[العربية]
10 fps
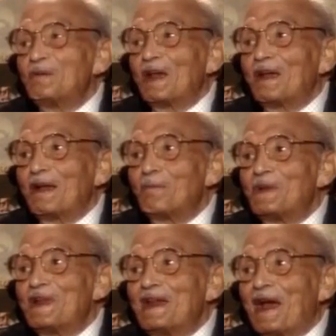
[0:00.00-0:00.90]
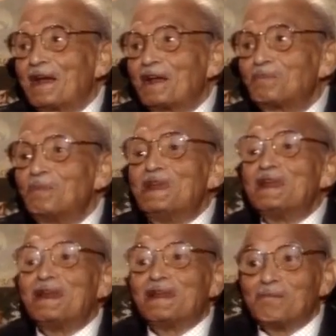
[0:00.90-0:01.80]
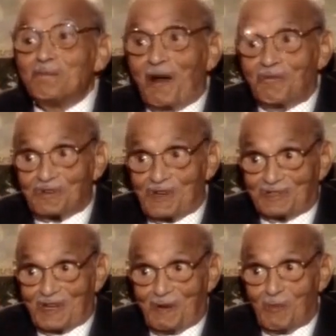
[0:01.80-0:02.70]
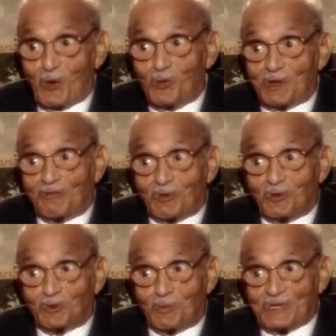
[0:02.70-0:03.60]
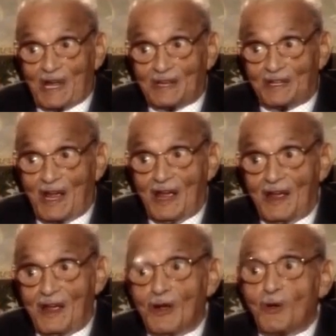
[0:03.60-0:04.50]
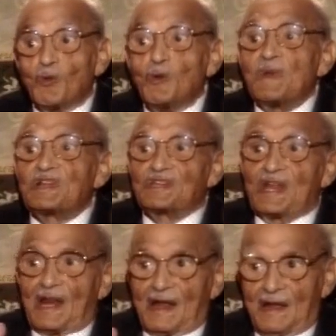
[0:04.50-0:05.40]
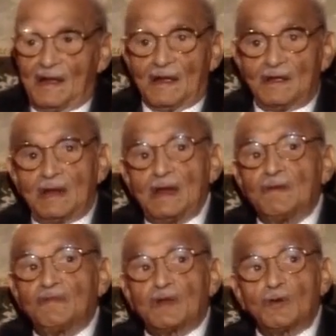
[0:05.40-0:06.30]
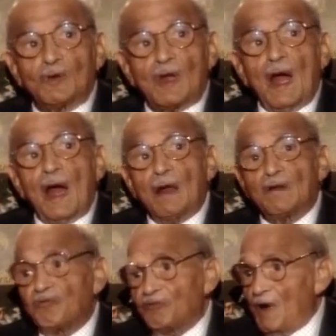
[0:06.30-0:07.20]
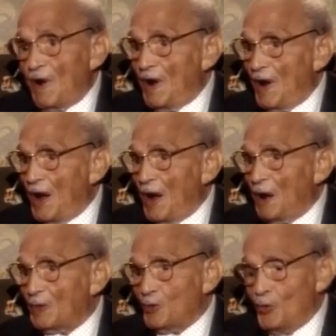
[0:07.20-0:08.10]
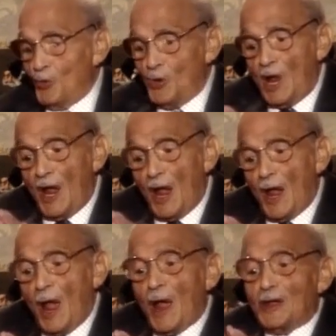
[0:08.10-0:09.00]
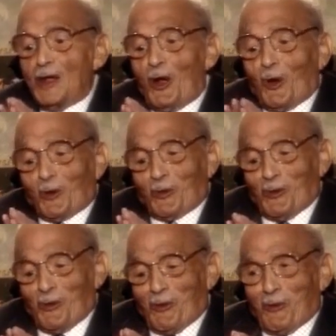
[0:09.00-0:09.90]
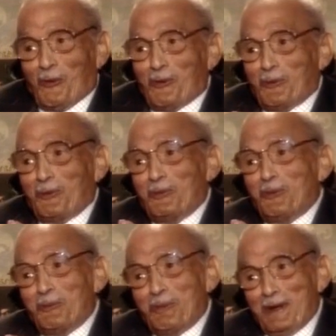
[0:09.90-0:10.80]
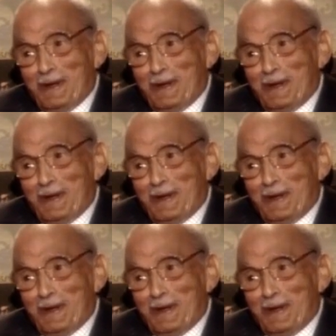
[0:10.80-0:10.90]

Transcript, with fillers: يعمل لنا حاجات من المحفوظات اللي موجوده في الكتب بتاعتنا آه. ونمثلها يعني انا فاكر يقول لك الفار لا يخرج